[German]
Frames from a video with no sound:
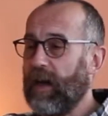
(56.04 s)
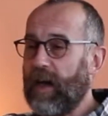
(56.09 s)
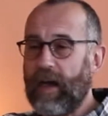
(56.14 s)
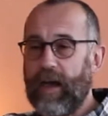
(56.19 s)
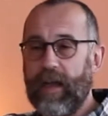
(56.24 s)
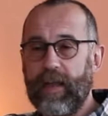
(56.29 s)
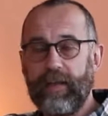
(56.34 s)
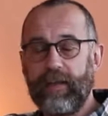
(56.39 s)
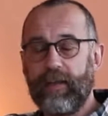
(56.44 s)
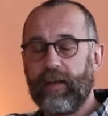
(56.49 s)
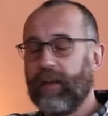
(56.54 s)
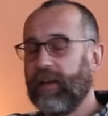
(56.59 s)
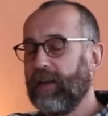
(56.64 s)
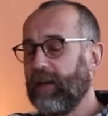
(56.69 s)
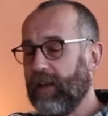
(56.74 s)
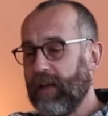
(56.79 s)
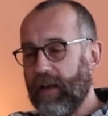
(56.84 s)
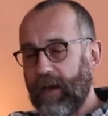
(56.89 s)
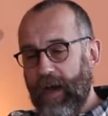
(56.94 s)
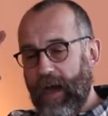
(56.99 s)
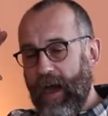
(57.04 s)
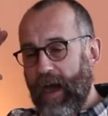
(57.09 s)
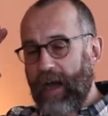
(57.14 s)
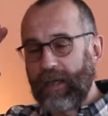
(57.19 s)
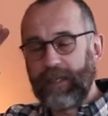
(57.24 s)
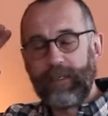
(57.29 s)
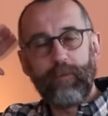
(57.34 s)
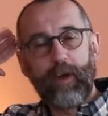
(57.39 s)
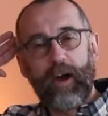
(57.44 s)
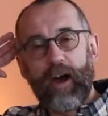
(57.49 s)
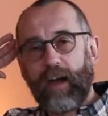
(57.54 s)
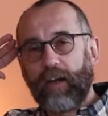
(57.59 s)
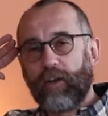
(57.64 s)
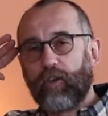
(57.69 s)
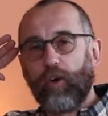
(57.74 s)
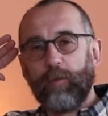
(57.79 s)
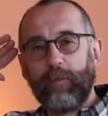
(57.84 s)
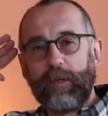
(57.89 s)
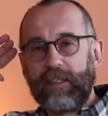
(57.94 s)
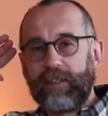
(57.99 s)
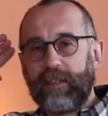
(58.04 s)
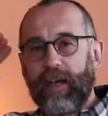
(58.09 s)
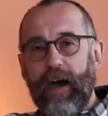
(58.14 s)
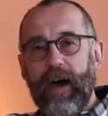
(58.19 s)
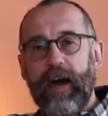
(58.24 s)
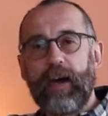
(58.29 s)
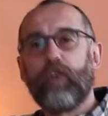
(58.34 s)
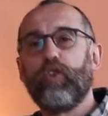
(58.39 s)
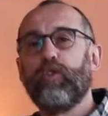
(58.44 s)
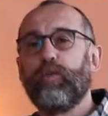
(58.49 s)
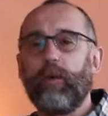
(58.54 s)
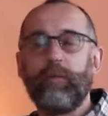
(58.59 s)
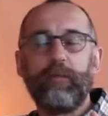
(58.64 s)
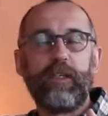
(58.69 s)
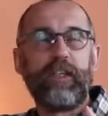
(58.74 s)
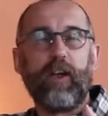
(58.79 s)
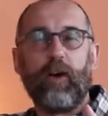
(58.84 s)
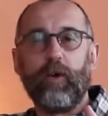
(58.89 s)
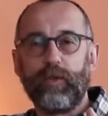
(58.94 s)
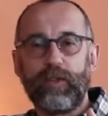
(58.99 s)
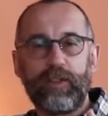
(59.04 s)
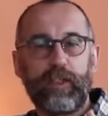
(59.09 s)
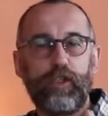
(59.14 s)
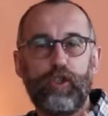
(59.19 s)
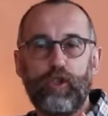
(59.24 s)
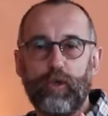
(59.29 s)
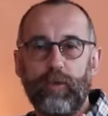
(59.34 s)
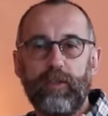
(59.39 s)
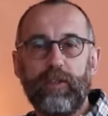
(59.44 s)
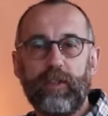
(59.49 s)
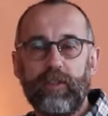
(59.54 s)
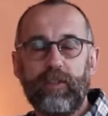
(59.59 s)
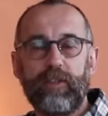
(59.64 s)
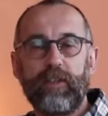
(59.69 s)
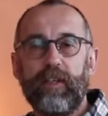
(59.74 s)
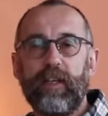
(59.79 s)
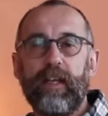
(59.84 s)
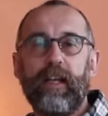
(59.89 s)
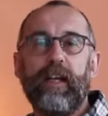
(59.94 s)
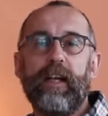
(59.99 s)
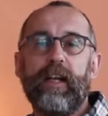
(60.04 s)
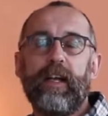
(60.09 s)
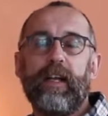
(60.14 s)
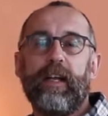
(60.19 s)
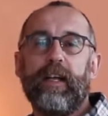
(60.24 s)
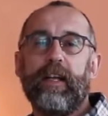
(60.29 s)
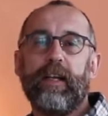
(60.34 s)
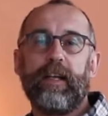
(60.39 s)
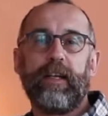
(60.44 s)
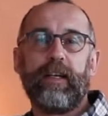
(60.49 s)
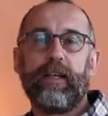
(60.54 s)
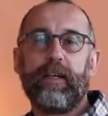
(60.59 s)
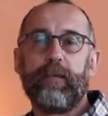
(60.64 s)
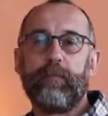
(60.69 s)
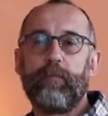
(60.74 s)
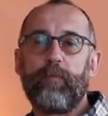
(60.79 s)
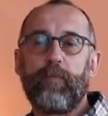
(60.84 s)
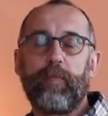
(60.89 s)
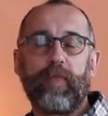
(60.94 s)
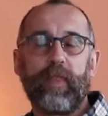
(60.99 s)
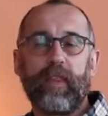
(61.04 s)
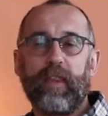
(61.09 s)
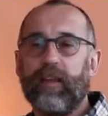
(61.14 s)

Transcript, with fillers: ein Eimer an Kommentare über mich ausgeschüttet, ähm,